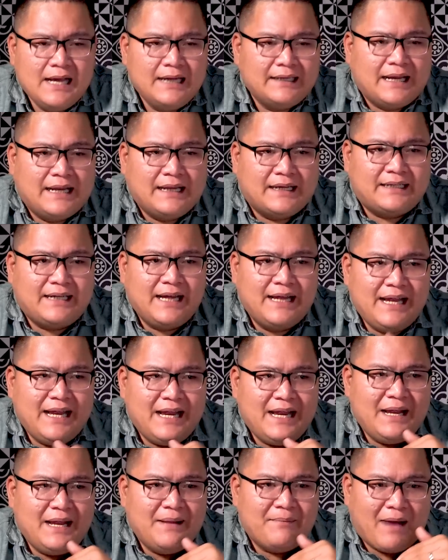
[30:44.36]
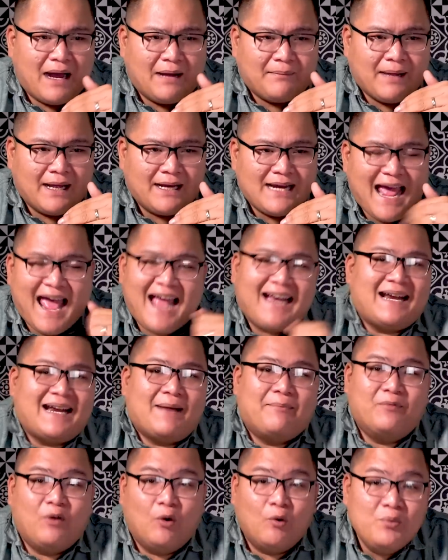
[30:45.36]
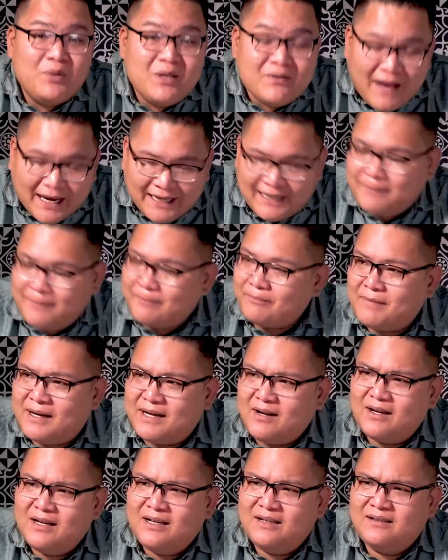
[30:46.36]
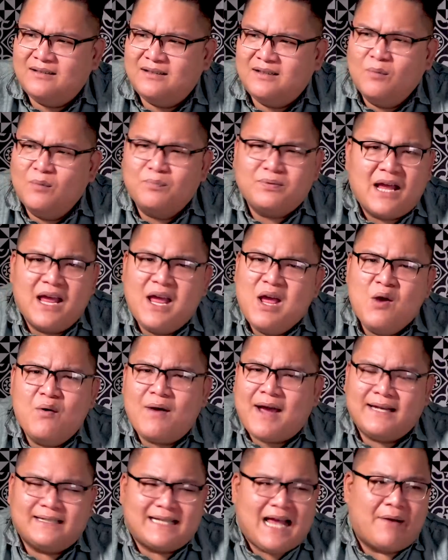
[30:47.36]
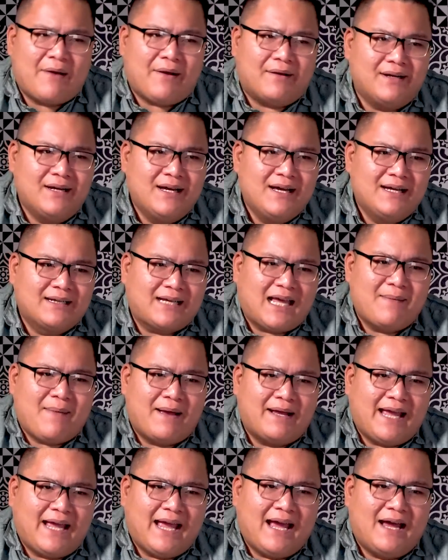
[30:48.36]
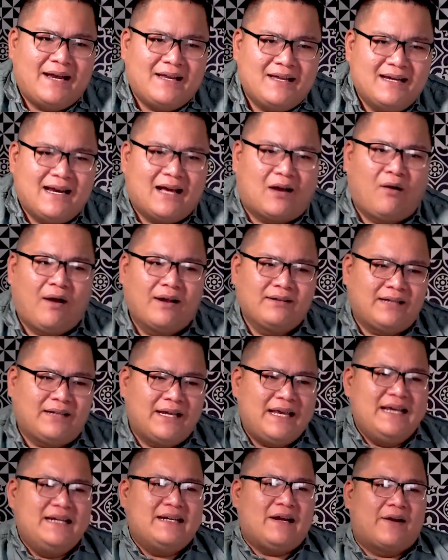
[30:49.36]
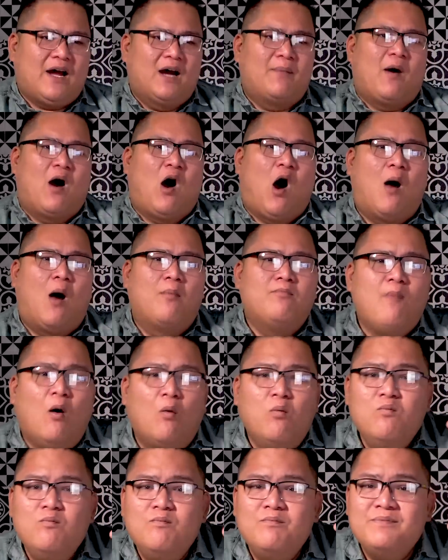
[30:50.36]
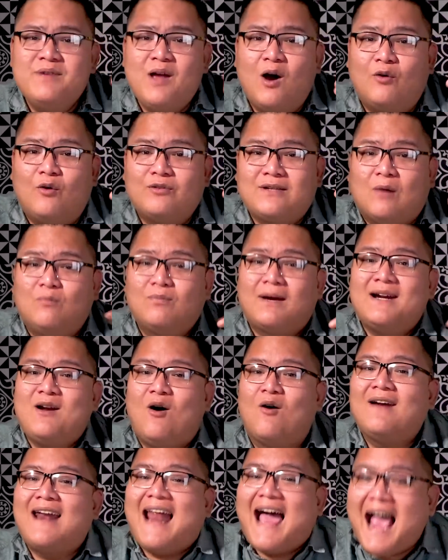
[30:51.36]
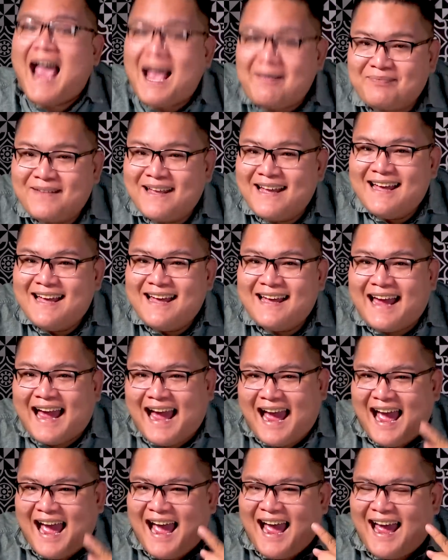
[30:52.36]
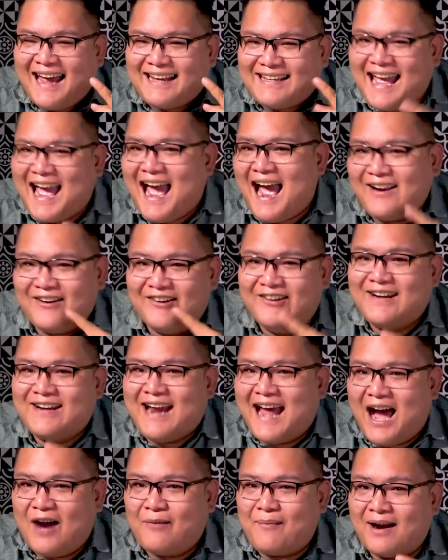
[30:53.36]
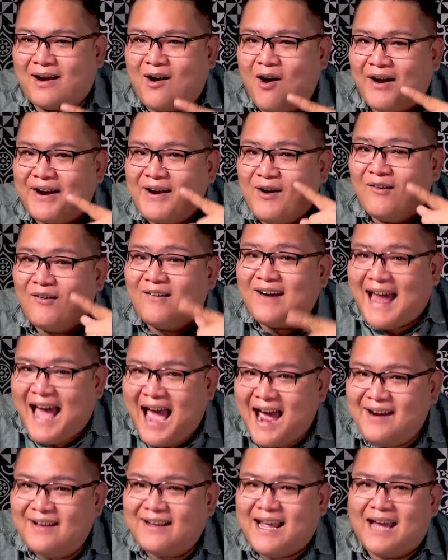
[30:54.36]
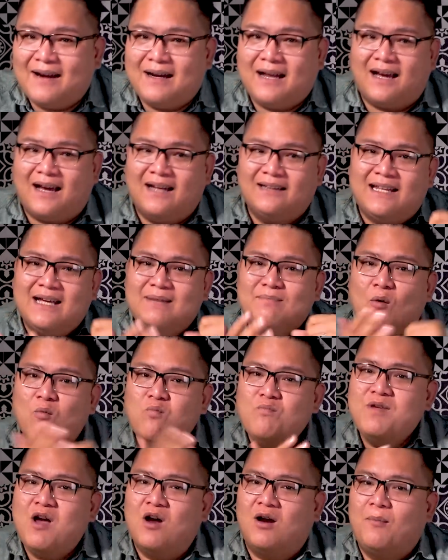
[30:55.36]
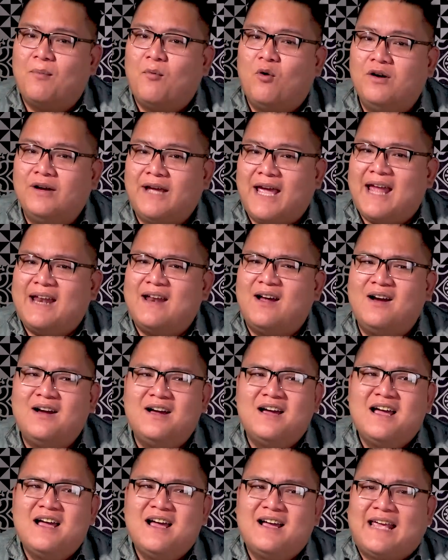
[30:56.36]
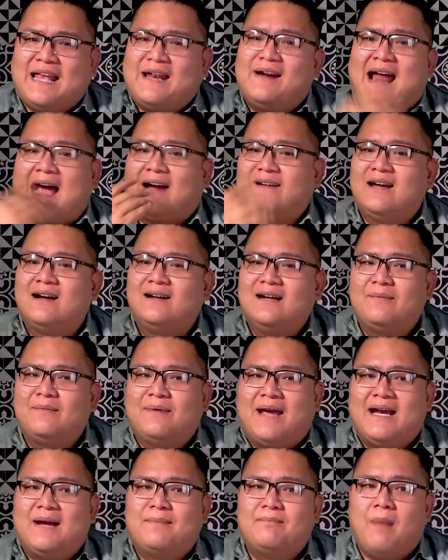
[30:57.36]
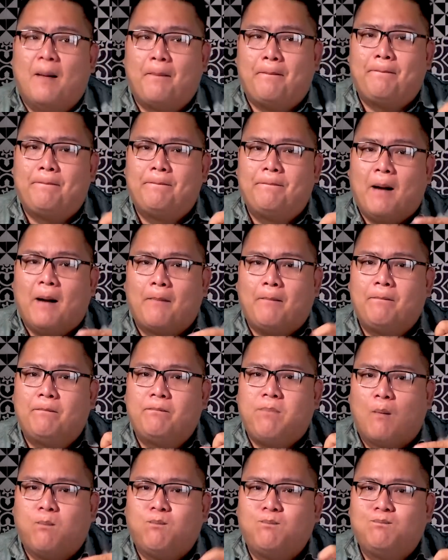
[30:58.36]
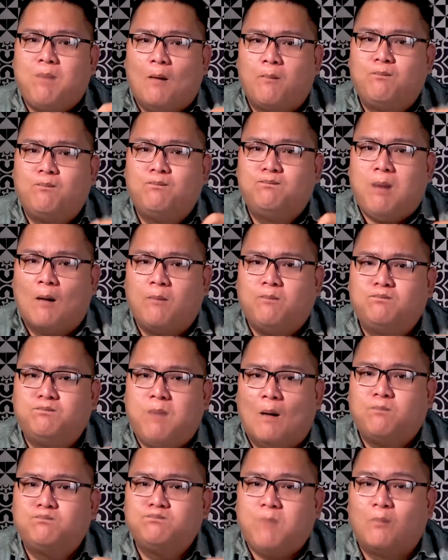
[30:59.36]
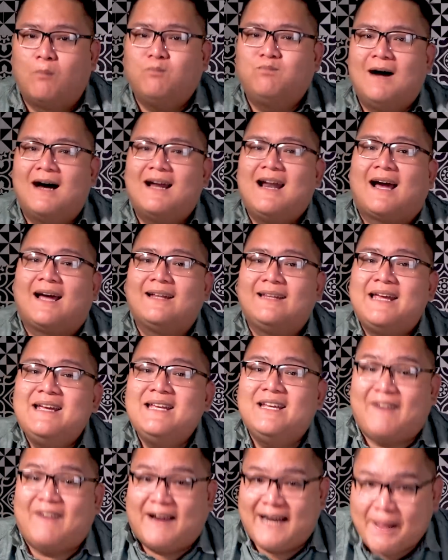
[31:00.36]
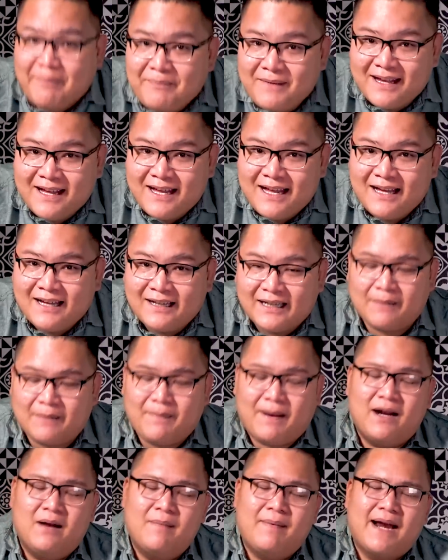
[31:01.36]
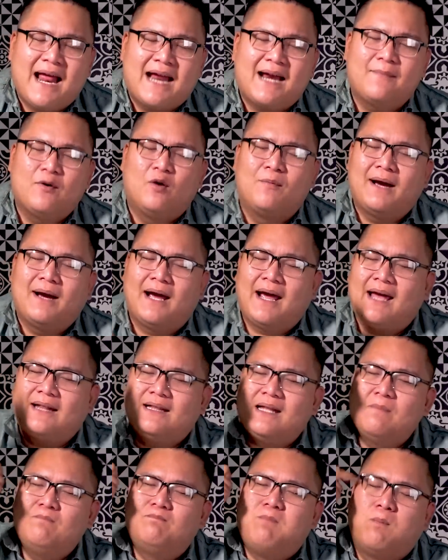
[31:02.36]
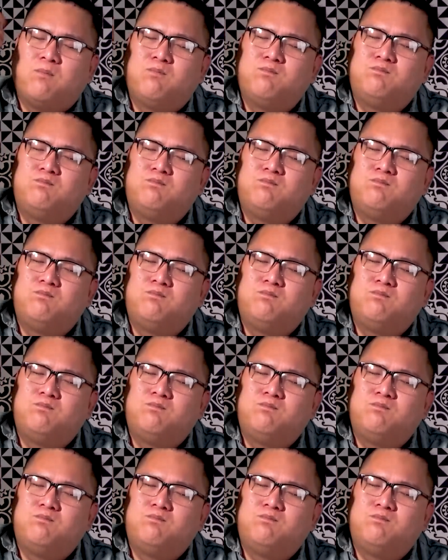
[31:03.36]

thì khi mà mẹ đang nằm ngủ như vậy đó mẹ nói chút xíu hay sao à cái mẹ nghe hình như là có cái tiếng nào đó mà họ búng vô trong cái nón lá à nhà người nào mà có cái nón lá nó nghe là cái tiếng búng vô là mùi nghe nó nghe nó đặc trưng lắm nghe nó bụp bụp bụp bụp bụp bụp bụp đó là cái tiếng như vậy đó thì mẹ nói vào đây là ngủ mà nghe cái tiếng bụp